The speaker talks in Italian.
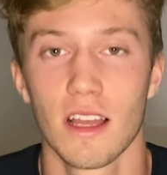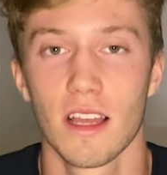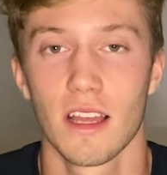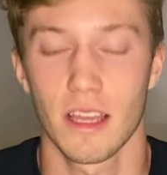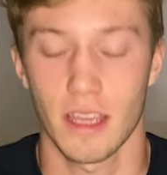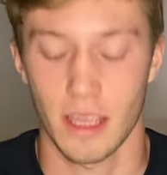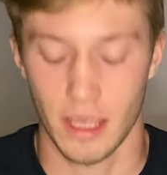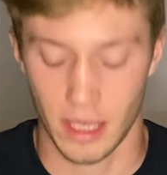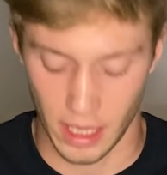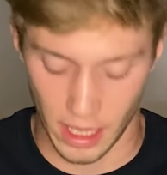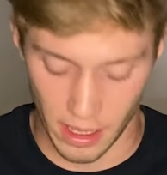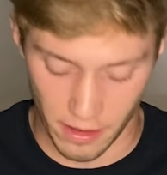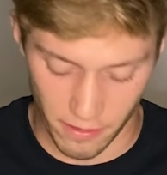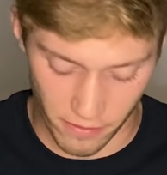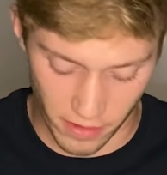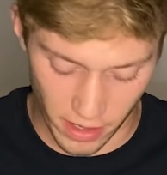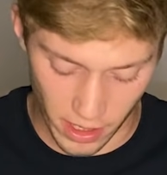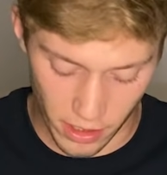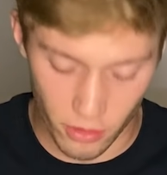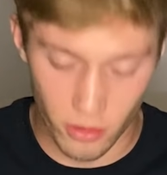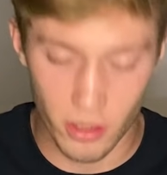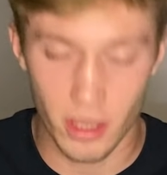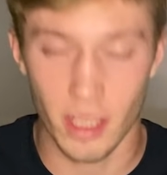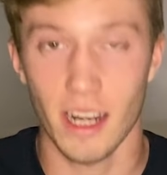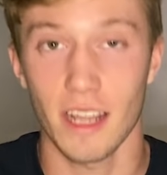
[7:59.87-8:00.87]
che vi
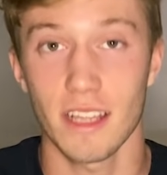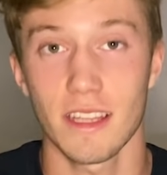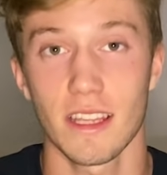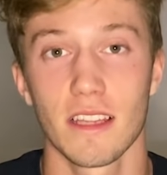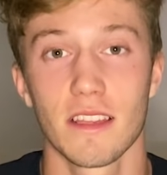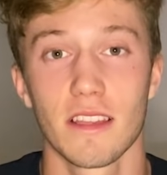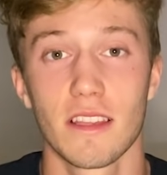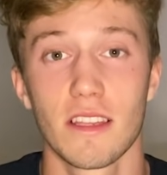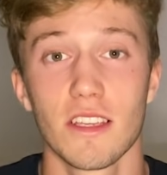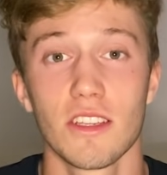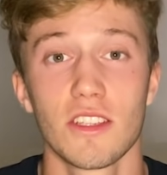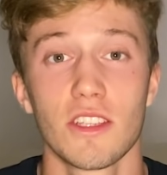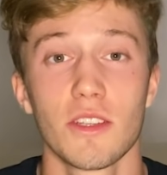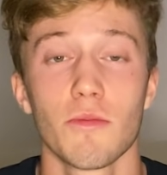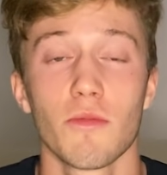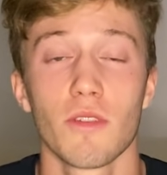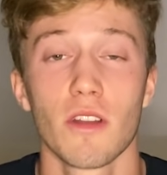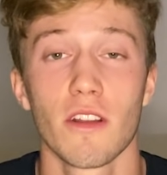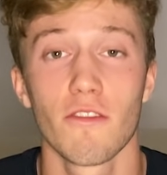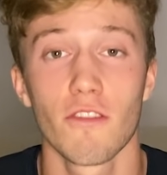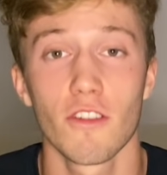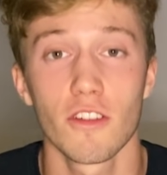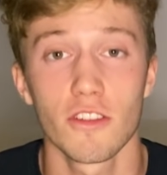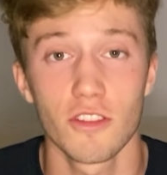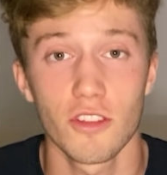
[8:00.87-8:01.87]
aiuterà tantissimo nel
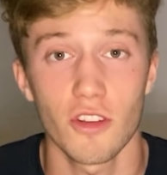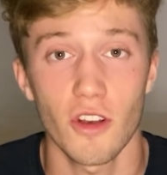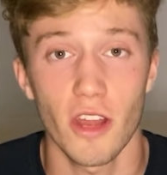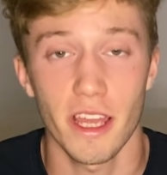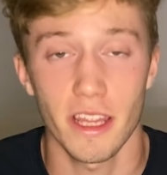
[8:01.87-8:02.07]
vostro